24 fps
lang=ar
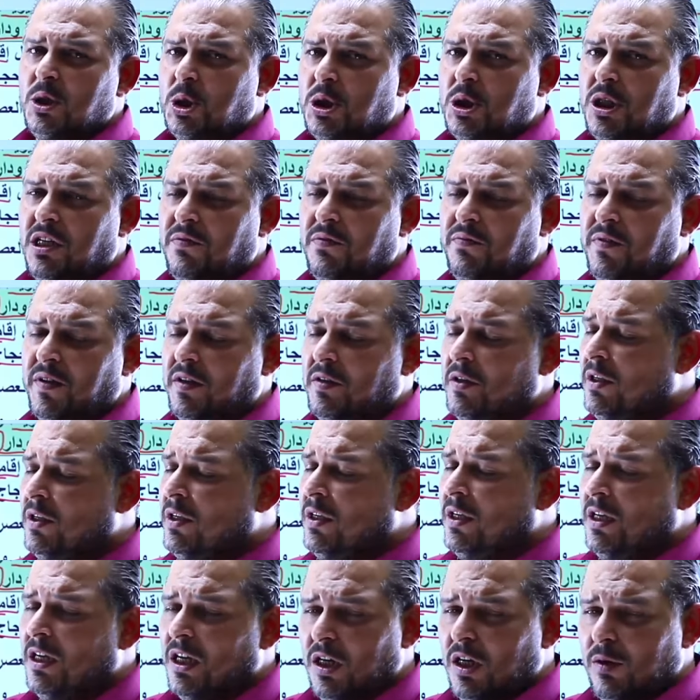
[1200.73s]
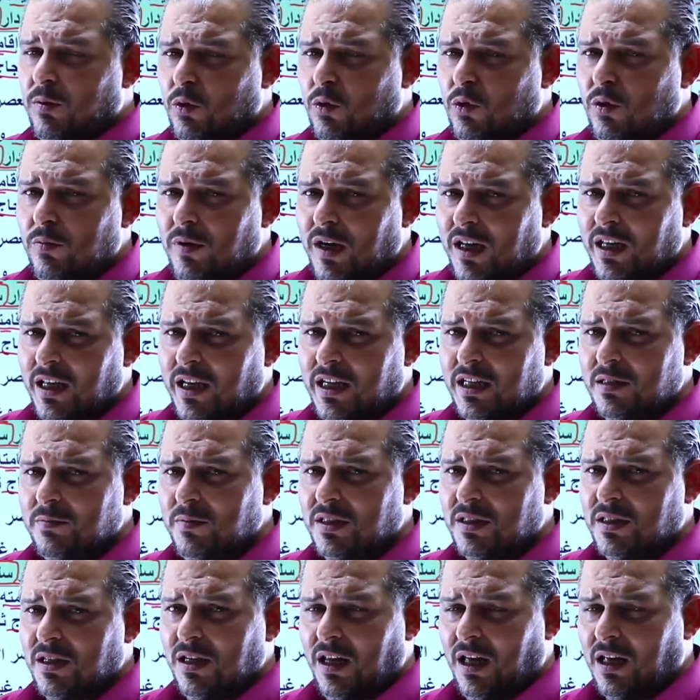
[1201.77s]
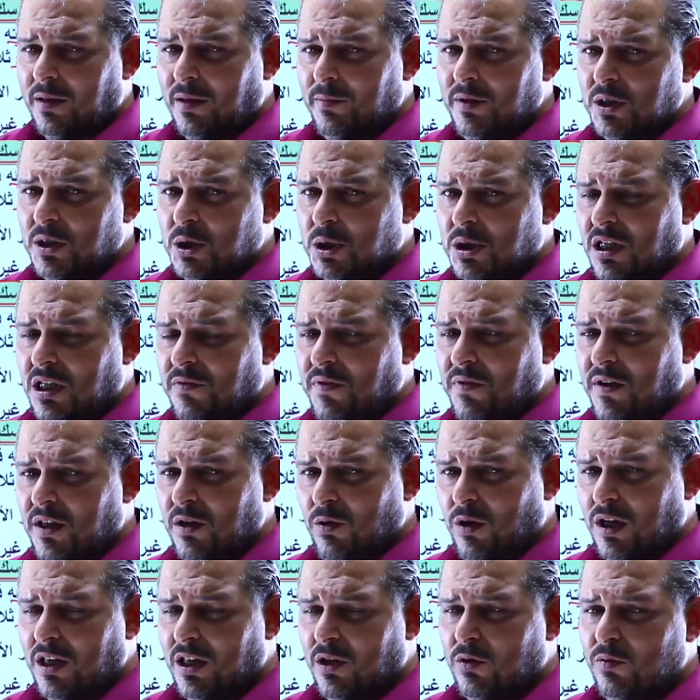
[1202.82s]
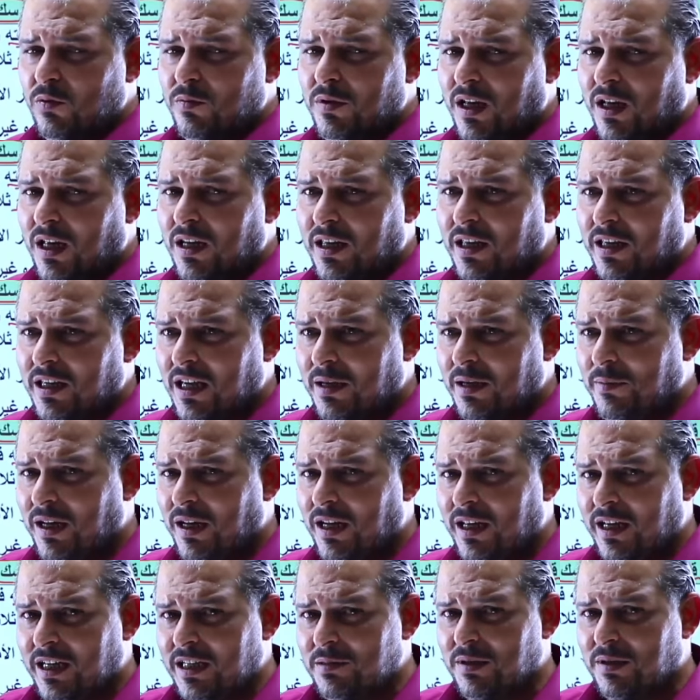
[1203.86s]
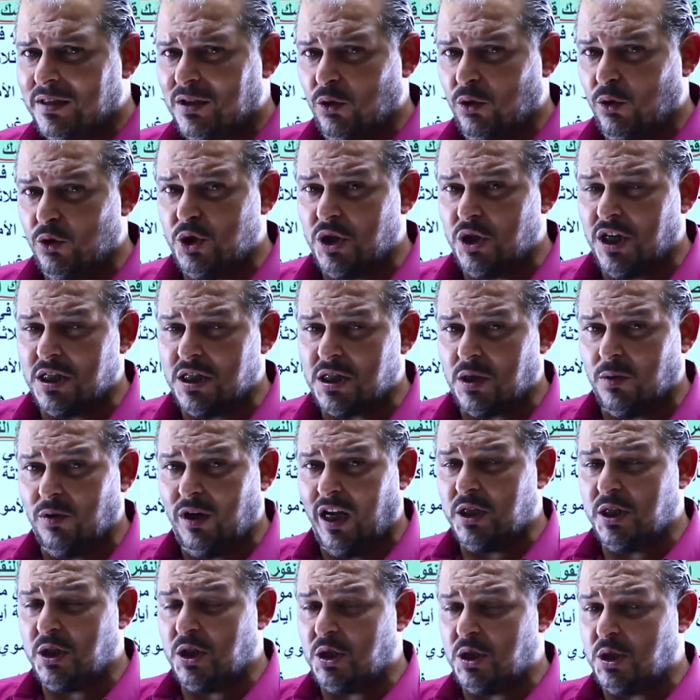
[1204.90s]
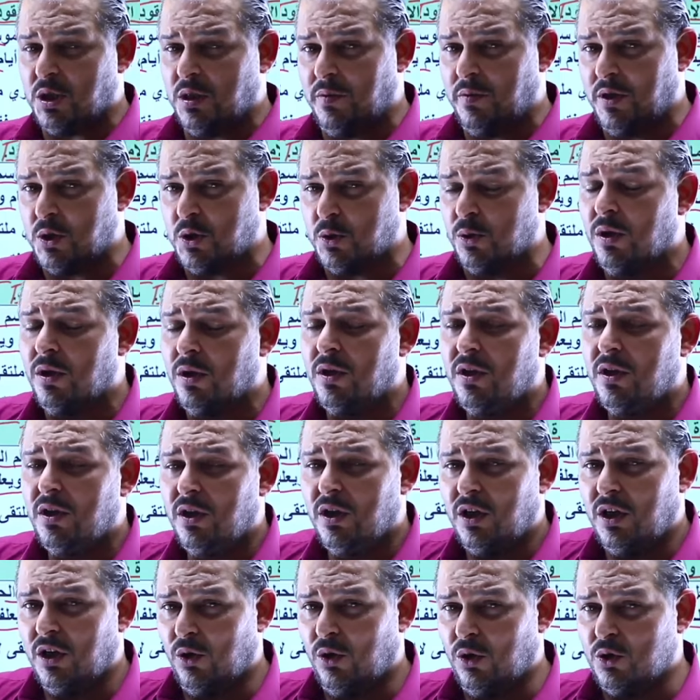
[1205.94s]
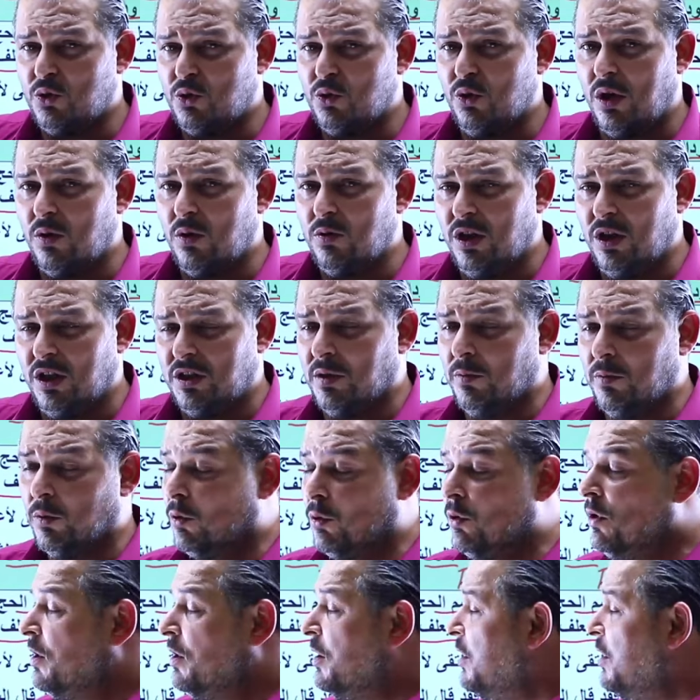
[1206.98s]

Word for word: الشريفين، اللي بيقوموا على خدمه الحرمين الشريفين وعلى قوم على قيام على خدمه الحجاج او الحجيج اللي بيجوا يحجوا او يعتمروا.